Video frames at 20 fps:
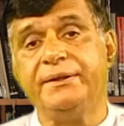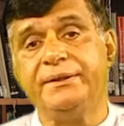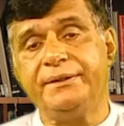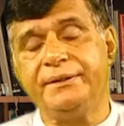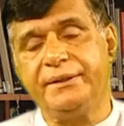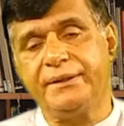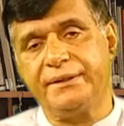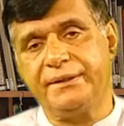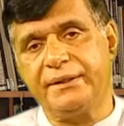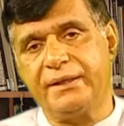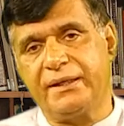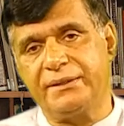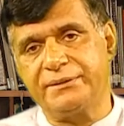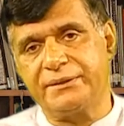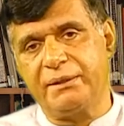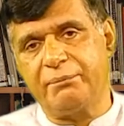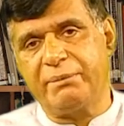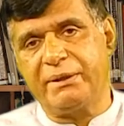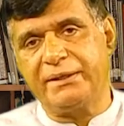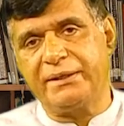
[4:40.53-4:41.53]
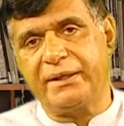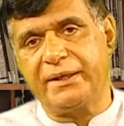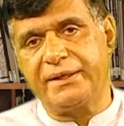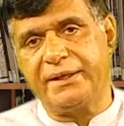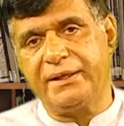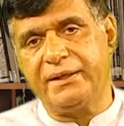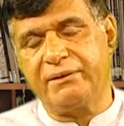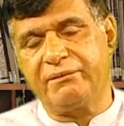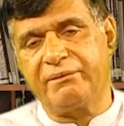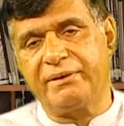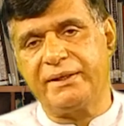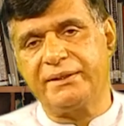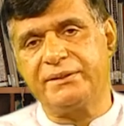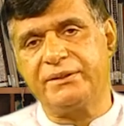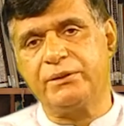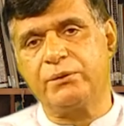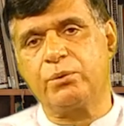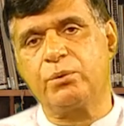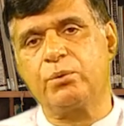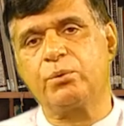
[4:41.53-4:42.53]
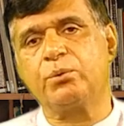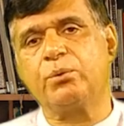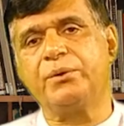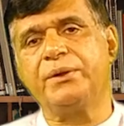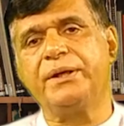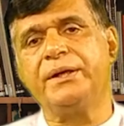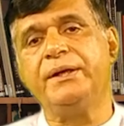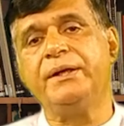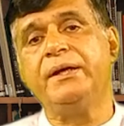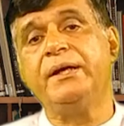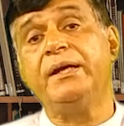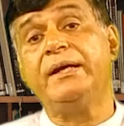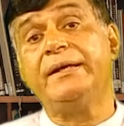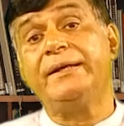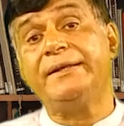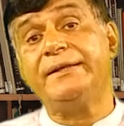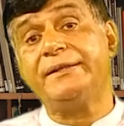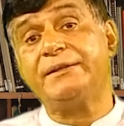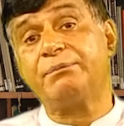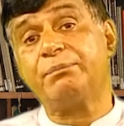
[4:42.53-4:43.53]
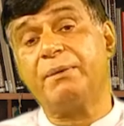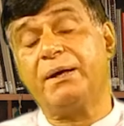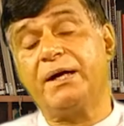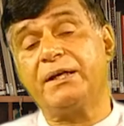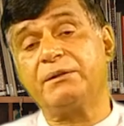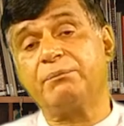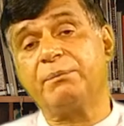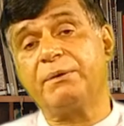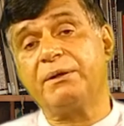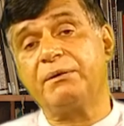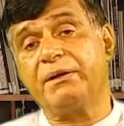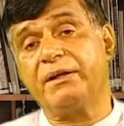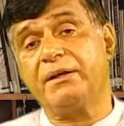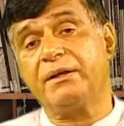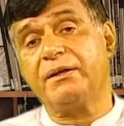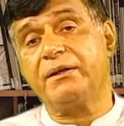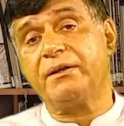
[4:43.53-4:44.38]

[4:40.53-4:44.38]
ये नाज नारे लगवाए थे और उन्होंने इस बात पर